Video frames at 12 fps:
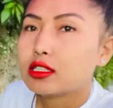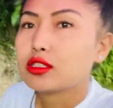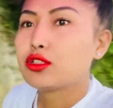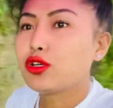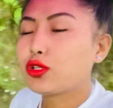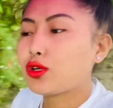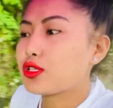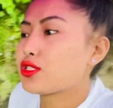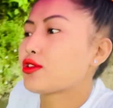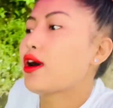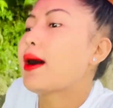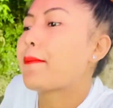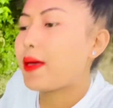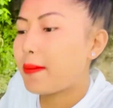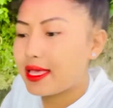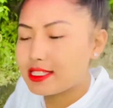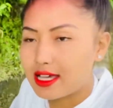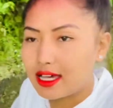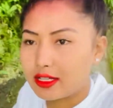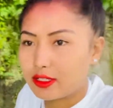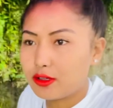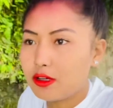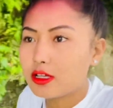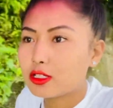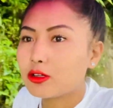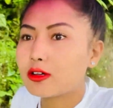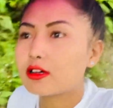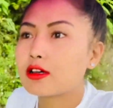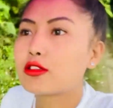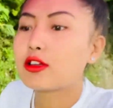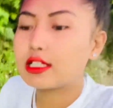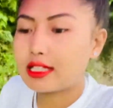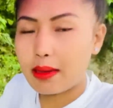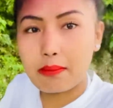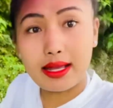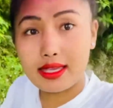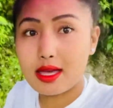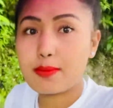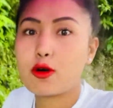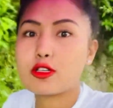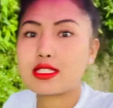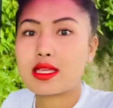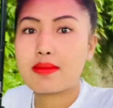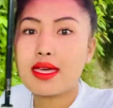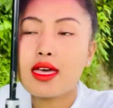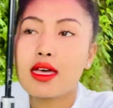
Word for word: तो दोस्तों आप ही मैं जा रही हूँ तो थोड़ा टाइम लगेगा पहुँचने में